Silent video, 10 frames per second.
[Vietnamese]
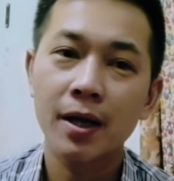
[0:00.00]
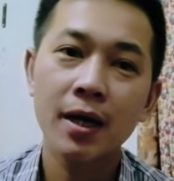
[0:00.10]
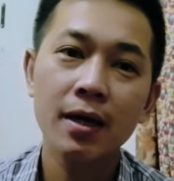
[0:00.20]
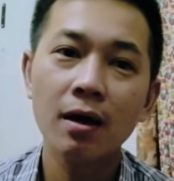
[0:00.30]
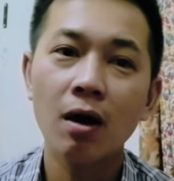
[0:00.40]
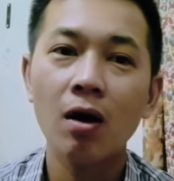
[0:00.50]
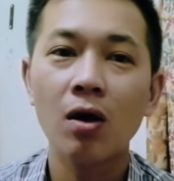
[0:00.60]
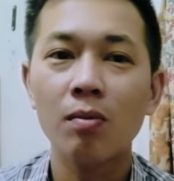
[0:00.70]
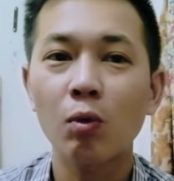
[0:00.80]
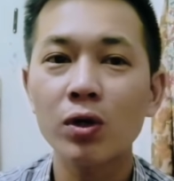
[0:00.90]
khi
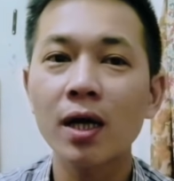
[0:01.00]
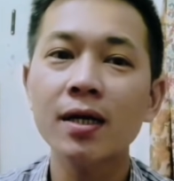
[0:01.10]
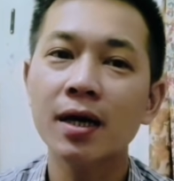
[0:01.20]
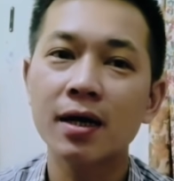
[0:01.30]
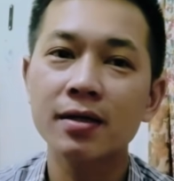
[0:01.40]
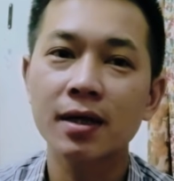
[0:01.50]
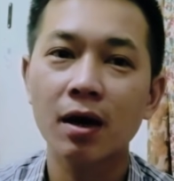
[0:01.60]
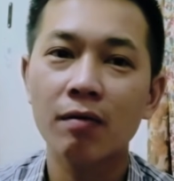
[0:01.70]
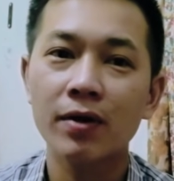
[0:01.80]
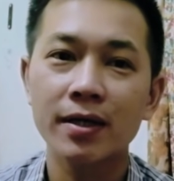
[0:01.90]
họ muốn nhắc nhở thì
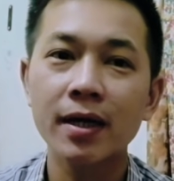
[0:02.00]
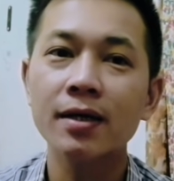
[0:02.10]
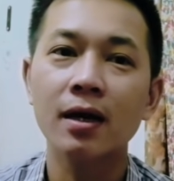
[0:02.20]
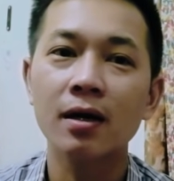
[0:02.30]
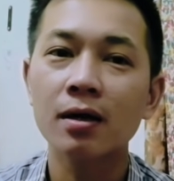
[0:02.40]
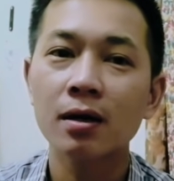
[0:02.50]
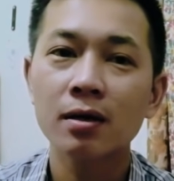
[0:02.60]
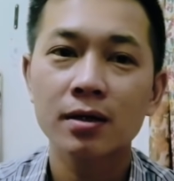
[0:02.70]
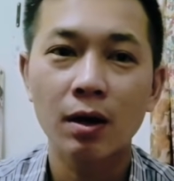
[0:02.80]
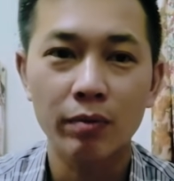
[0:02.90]
họ phải nhắc nhở
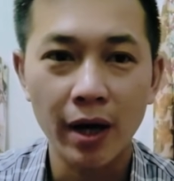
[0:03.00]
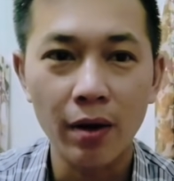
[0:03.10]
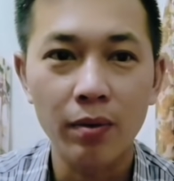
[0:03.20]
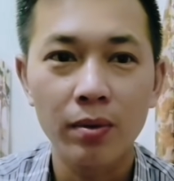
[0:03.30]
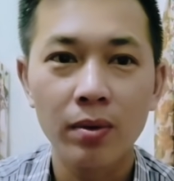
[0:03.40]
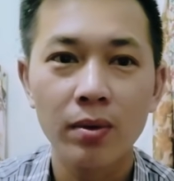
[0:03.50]
đồng đều